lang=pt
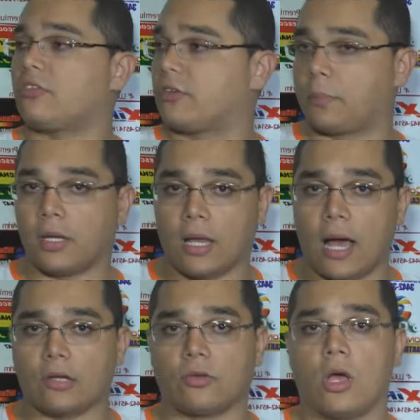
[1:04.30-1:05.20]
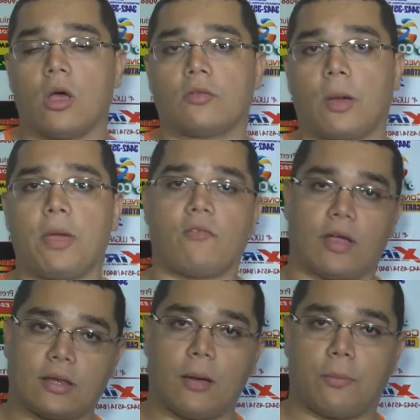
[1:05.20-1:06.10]
disciplinado, também
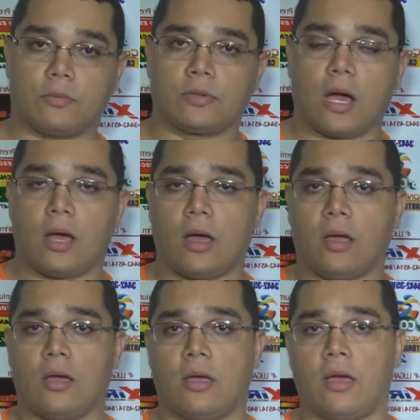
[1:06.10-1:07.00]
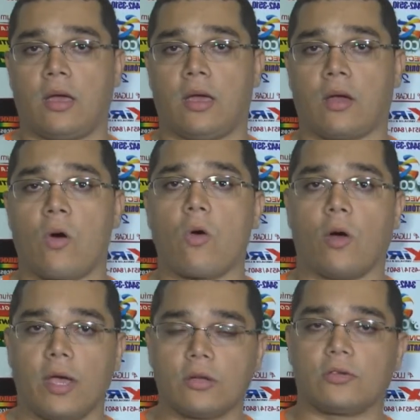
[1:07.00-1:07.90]
vai estar tá, tá, é,
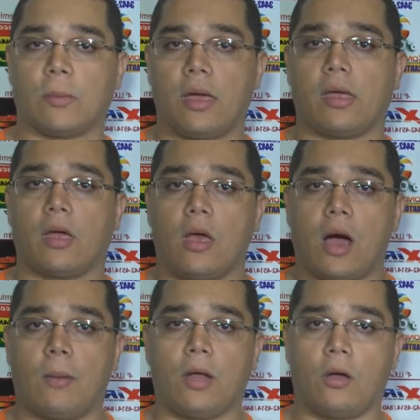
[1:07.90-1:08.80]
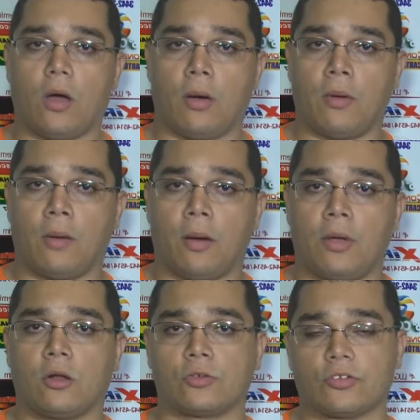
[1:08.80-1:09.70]
concorrendo também à melhor, à
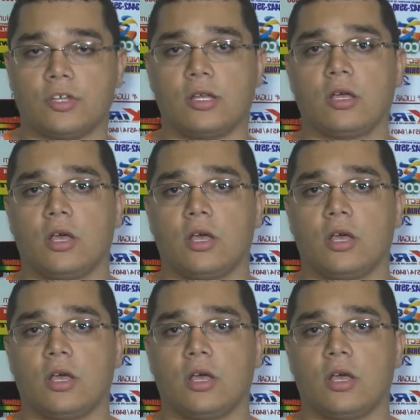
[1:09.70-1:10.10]
melhor torcida.